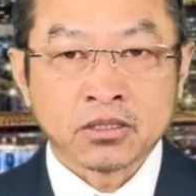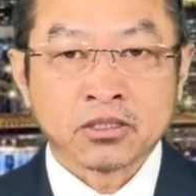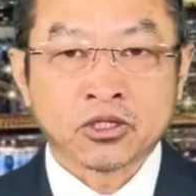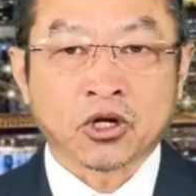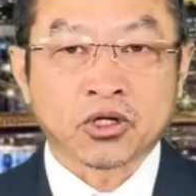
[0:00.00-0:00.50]

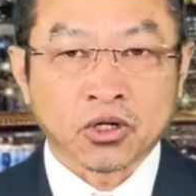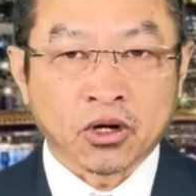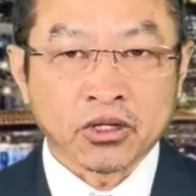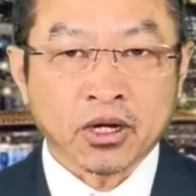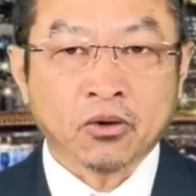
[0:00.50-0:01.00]
trò
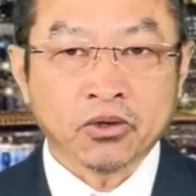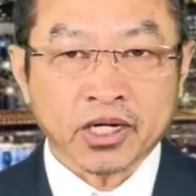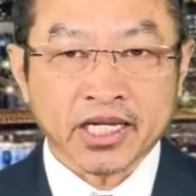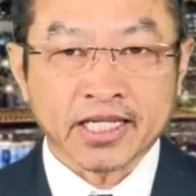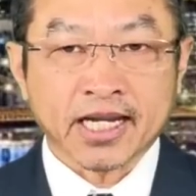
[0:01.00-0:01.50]
trò nhớ hậu dục
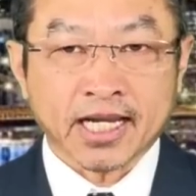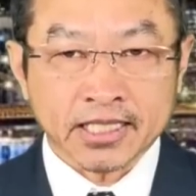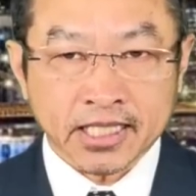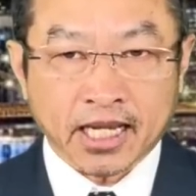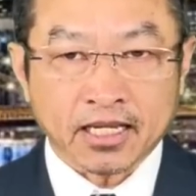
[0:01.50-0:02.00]
liền thế là
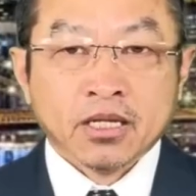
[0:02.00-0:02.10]
gì à